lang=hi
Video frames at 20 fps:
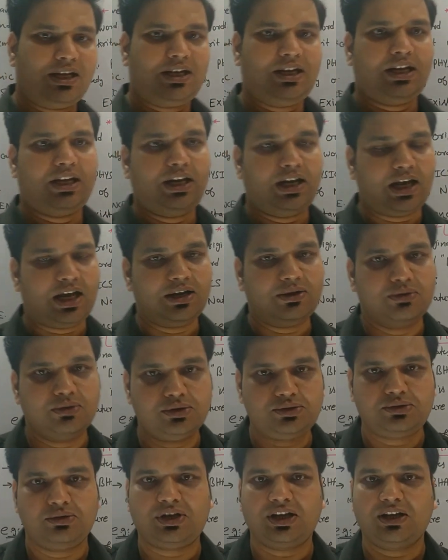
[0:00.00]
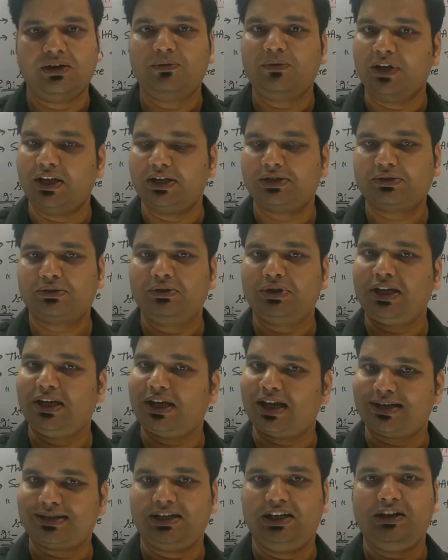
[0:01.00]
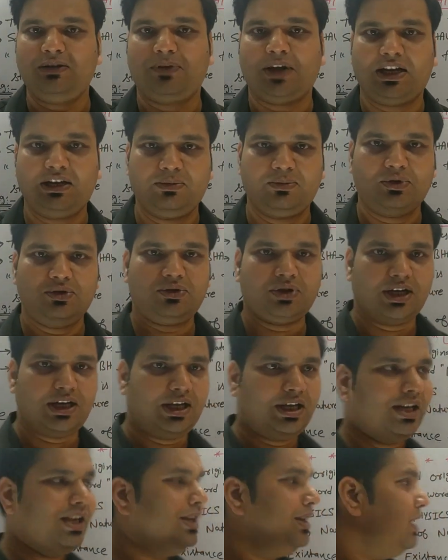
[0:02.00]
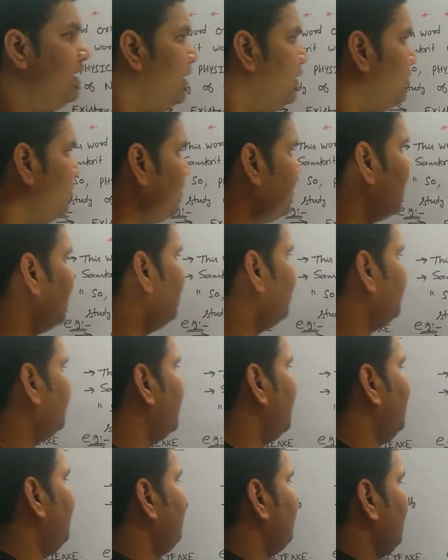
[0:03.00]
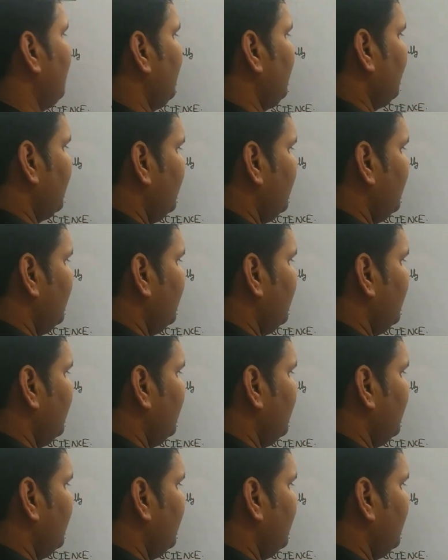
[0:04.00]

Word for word: करने के लायक हो चुके हैं फिजिक्स को कि कैसे डिफाइन हम लोग करेंगे तो क्या होता है